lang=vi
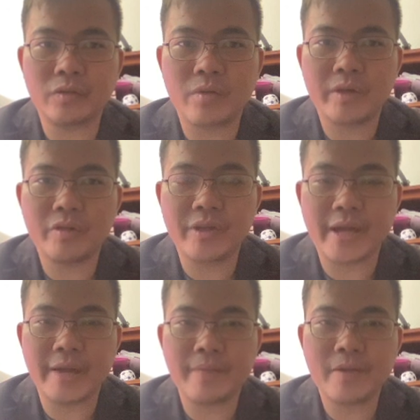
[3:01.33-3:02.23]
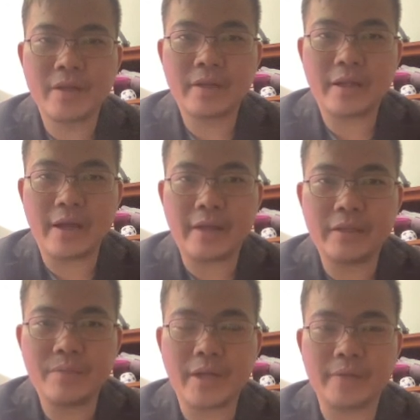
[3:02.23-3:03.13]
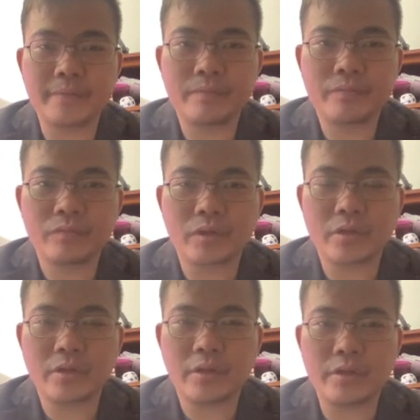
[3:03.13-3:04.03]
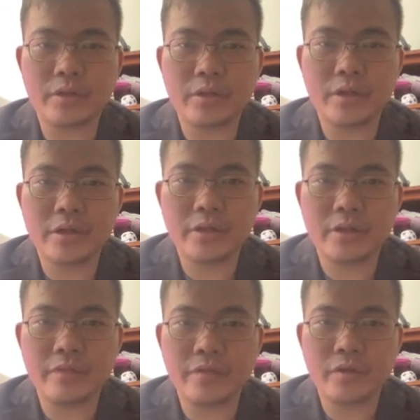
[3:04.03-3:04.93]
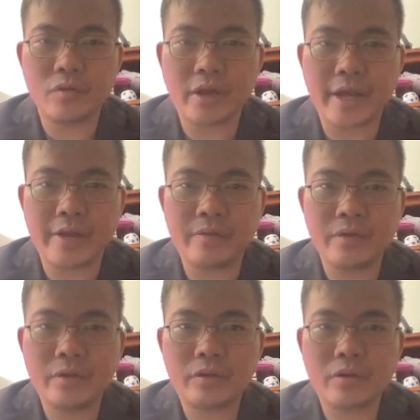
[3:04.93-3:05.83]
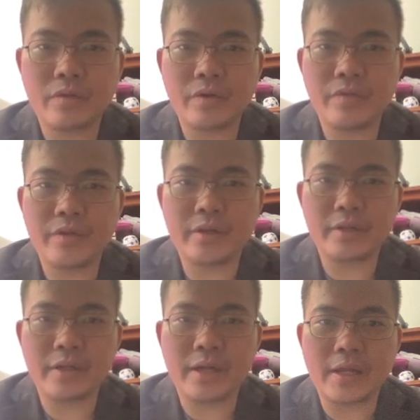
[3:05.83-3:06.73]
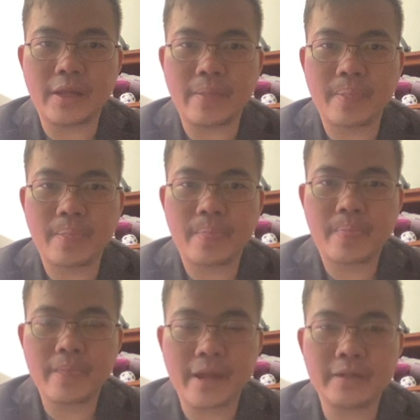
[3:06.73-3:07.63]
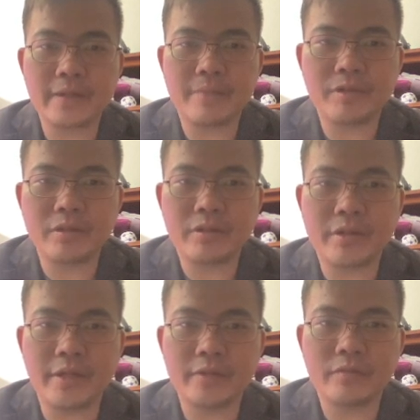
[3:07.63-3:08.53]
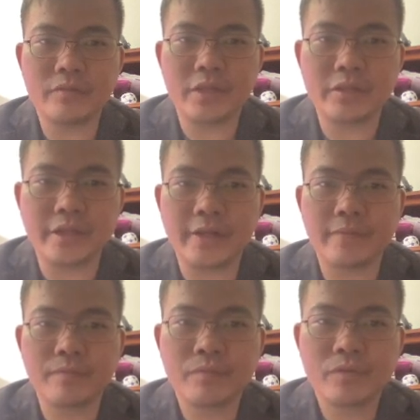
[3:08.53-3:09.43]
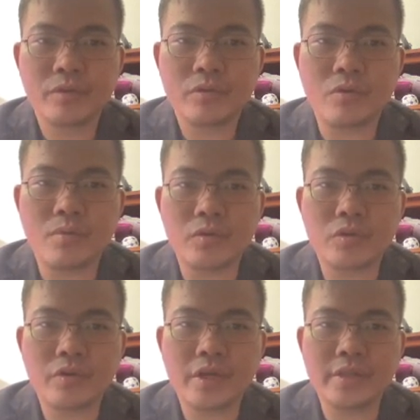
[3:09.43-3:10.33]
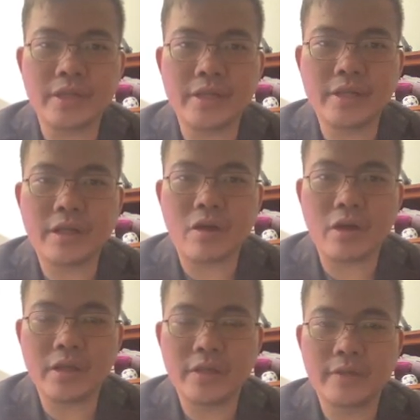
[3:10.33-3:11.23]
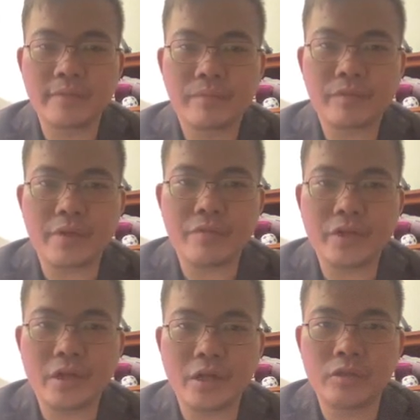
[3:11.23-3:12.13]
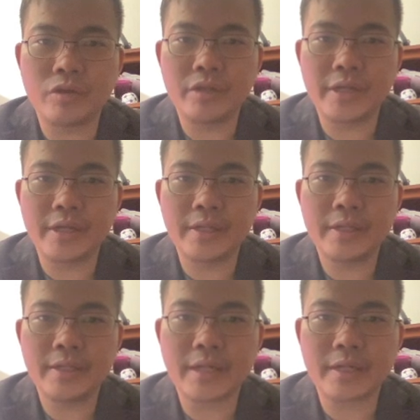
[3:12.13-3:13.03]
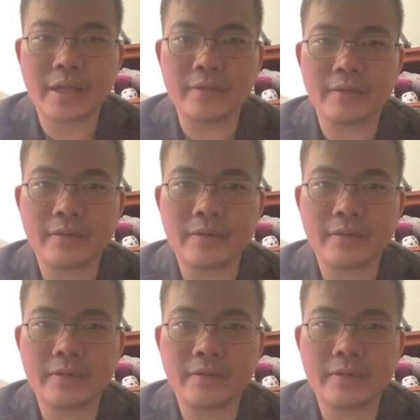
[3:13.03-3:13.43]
công an điều tra đã tiếp nhận à, những cái hành vi tố cáo đối với việc à, nhận làm từ thiện nhận tiền của một số nghệ sĩ như là Hoài Linh, Đàm Vĩnh Hưng, Thủy Tiên, Trấn Thành